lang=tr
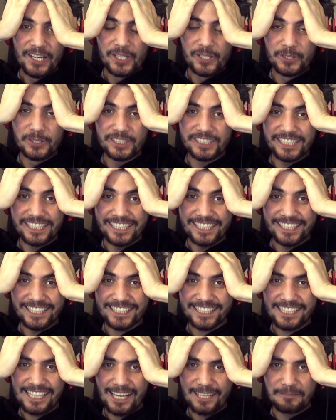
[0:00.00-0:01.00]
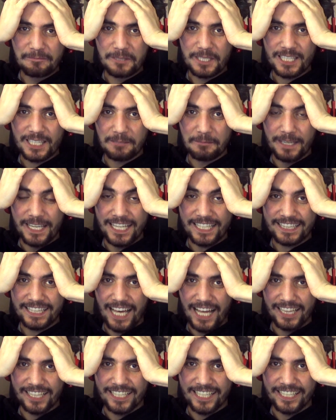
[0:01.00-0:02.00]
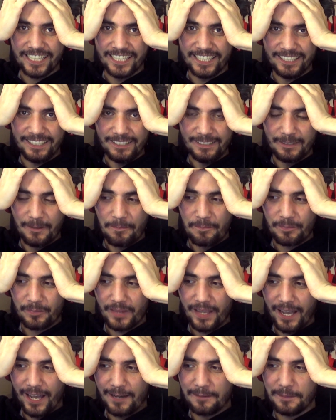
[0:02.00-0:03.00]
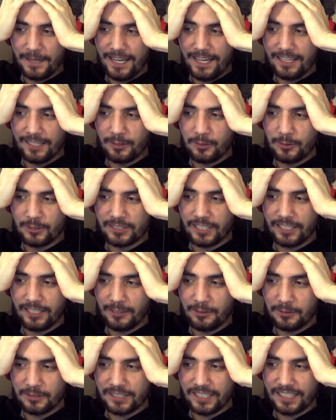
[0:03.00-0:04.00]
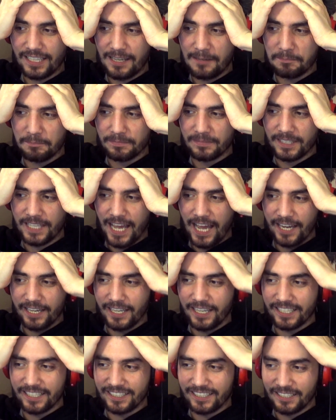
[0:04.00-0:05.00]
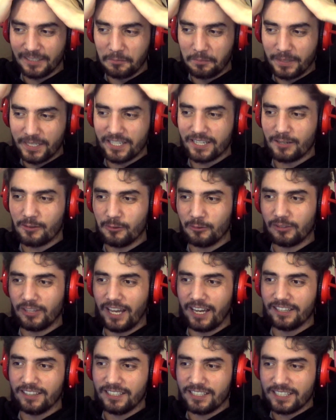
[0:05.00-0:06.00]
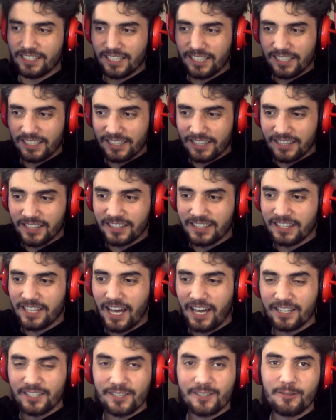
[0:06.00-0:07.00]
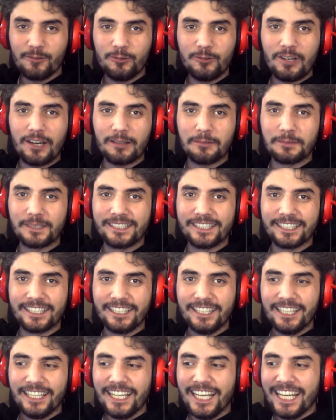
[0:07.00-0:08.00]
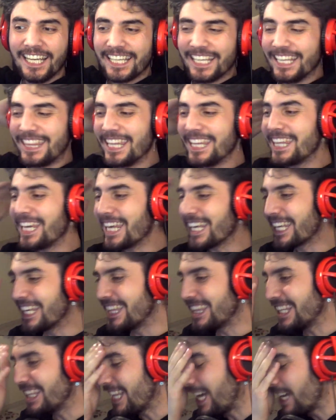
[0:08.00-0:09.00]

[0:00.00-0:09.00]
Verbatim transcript: kurtarır sanmıştım ilk dalgayı. Ama kurtara kurtara yani başı kurtardık. Tacı kurtaramadık. Gitti direkt gitti